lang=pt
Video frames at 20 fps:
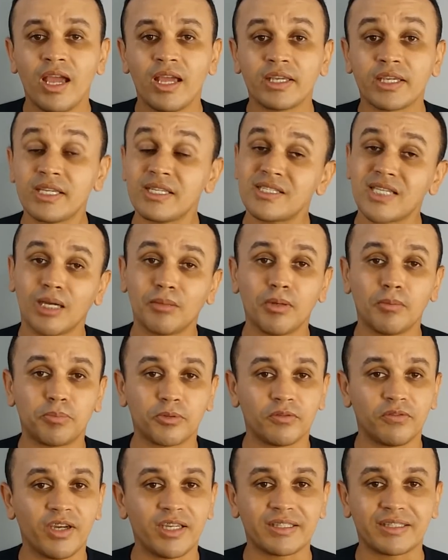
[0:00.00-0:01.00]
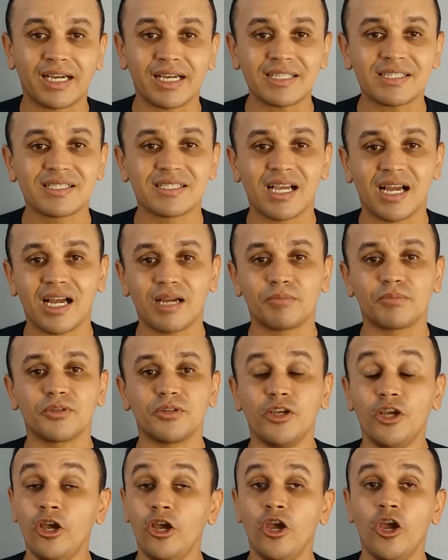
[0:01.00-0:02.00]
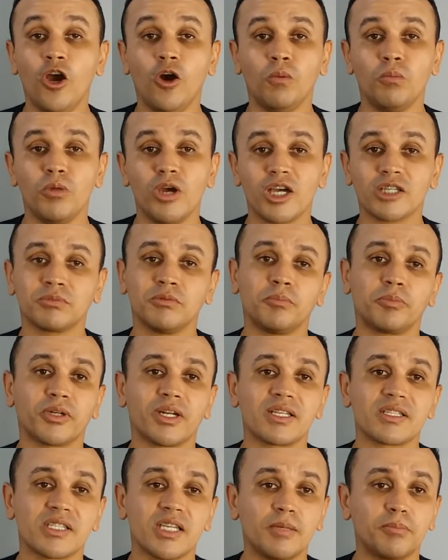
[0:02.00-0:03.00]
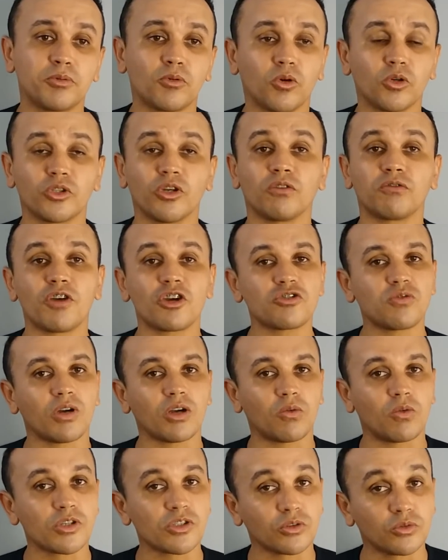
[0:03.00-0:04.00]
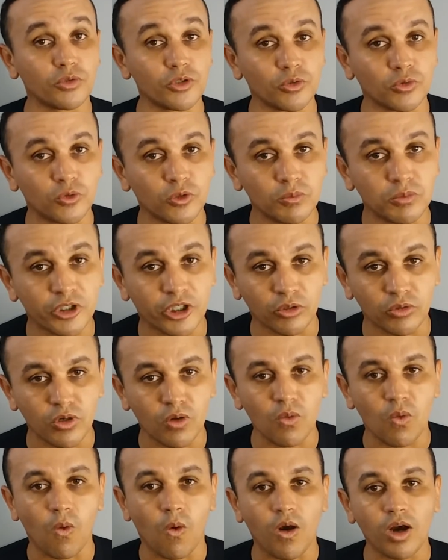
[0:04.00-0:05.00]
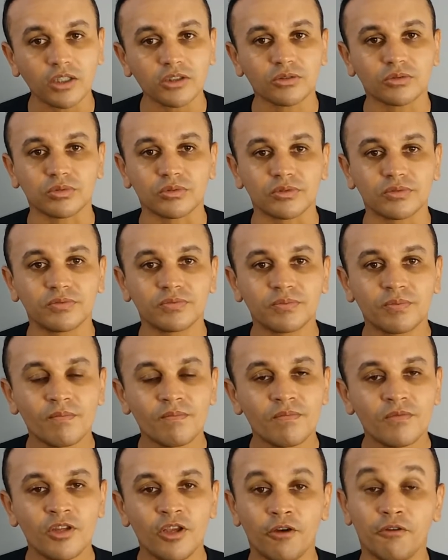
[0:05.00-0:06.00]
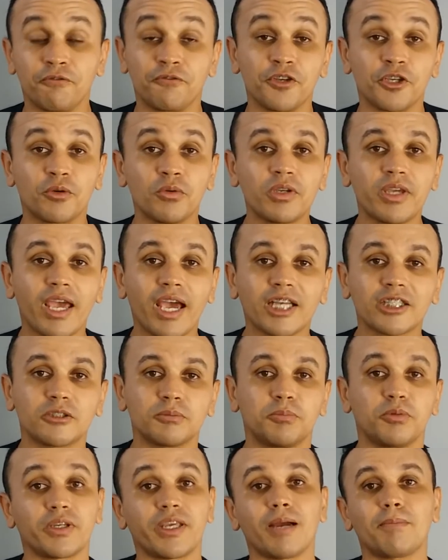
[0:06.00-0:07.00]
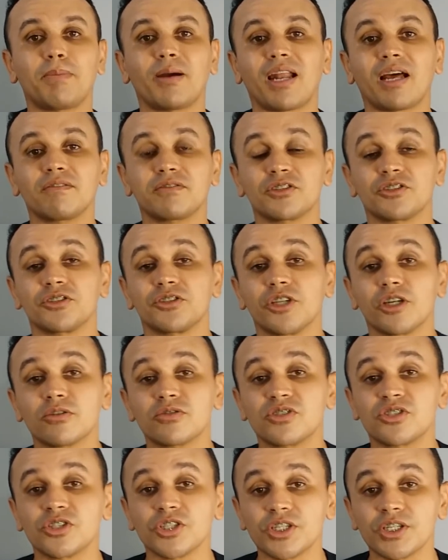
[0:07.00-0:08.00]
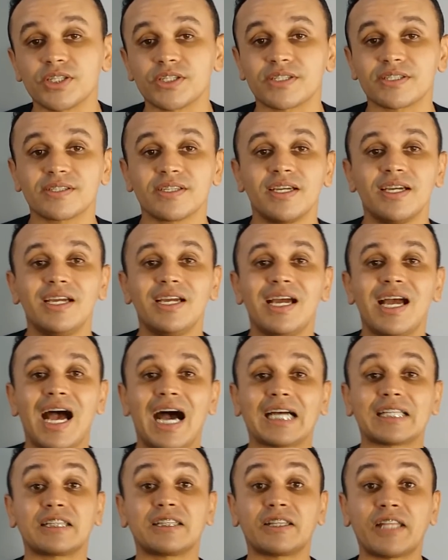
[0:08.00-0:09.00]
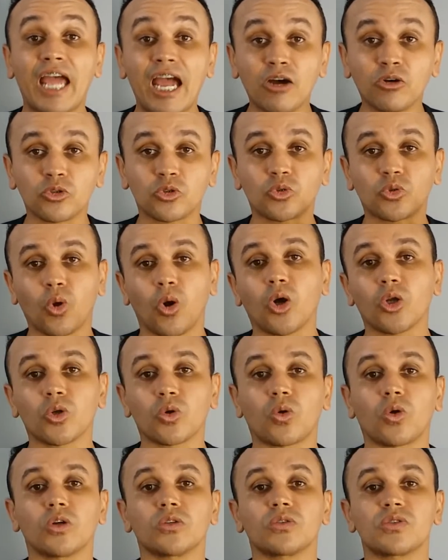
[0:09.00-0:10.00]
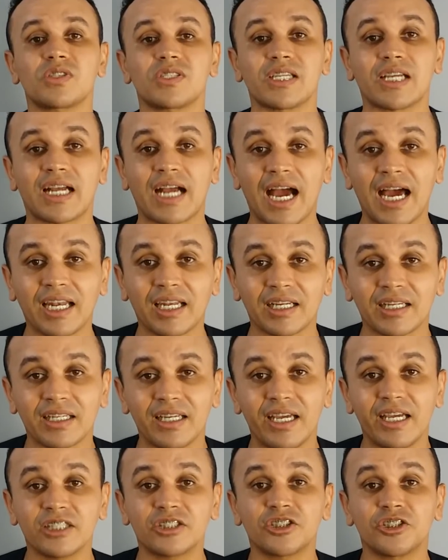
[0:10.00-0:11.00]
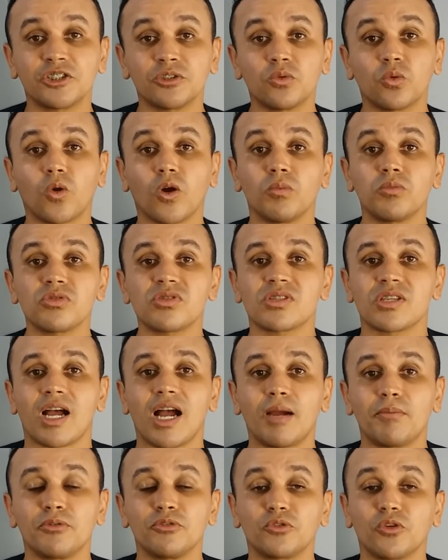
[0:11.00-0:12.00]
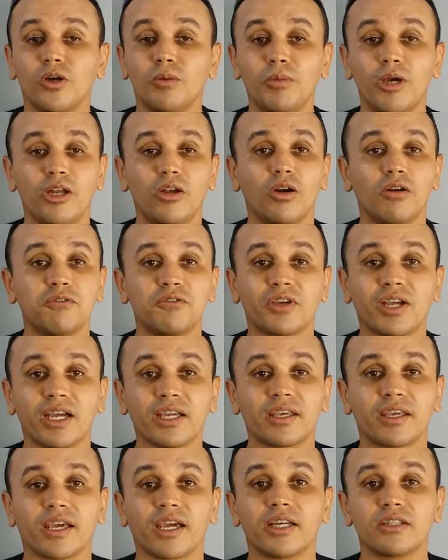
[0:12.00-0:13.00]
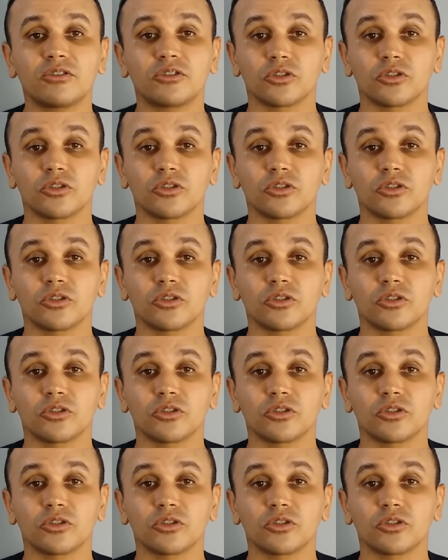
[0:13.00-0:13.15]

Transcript: Quem sabe aproveitar, sabe. Eu mesmo, por exemplo, quando eu vejo uma coisa no YouTube que eu não gosto, eu fico quieto, porque a palavra de Deus diz: até o tolo, quando se cala, é tido como sábio. Então é melhor ficar quieto.